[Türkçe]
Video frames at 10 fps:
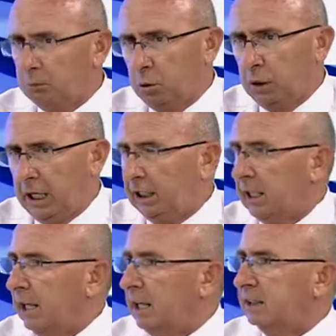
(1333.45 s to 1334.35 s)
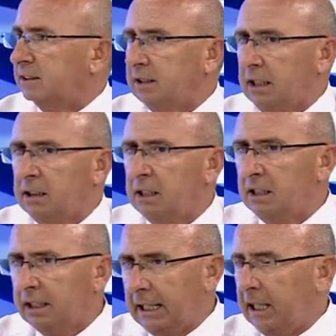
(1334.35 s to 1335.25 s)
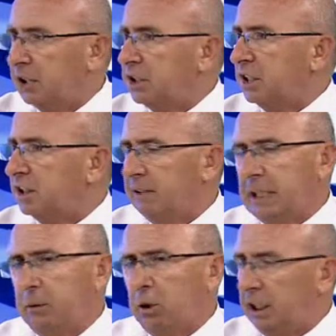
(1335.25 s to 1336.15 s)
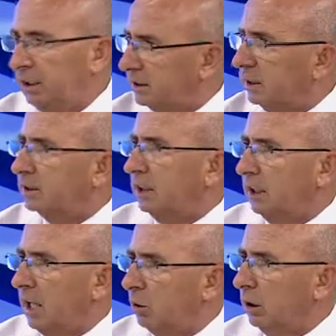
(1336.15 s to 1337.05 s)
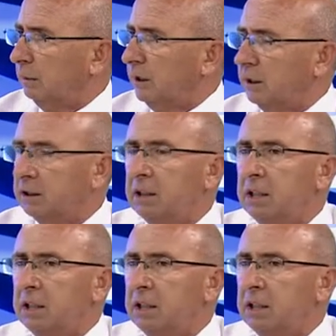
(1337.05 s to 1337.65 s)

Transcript: Bugüne kadar en azından genel çerçevede böyle istisnalar olabilir.